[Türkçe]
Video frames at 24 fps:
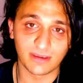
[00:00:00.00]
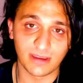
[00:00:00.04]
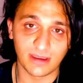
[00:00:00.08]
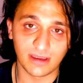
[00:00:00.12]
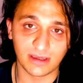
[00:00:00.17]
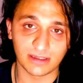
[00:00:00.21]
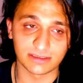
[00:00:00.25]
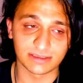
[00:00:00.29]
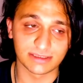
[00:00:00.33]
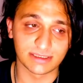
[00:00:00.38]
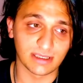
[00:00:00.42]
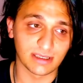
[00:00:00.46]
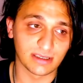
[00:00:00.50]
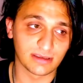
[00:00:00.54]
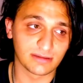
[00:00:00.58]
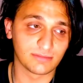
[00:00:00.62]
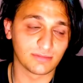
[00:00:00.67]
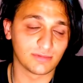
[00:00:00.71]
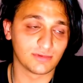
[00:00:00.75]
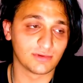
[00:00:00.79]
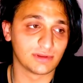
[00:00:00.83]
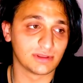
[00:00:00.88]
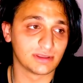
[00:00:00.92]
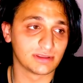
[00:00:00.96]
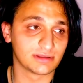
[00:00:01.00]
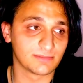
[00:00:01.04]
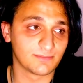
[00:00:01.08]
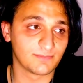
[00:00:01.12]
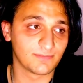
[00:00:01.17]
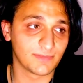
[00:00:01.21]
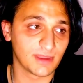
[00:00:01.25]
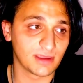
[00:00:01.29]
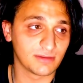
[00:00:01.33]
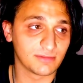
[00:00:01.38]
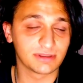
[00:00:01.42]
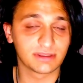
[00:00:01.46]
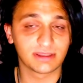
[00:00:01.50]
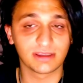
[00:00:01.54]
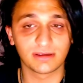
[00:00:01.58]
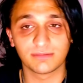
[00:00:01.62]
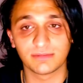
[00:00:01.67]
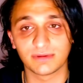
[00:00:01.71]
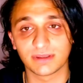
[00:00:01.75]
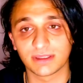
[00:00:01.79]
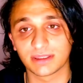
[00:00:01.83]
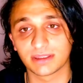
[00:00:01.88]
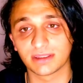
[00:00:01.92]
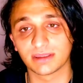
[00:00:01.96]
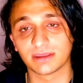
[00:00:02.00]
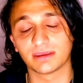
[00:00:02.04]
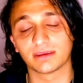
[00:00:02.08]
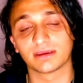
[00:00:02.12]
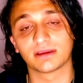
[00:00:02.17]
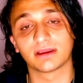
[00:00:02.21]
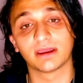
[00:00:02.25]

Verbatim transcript: Hak sahibi olan. Ama tabii ki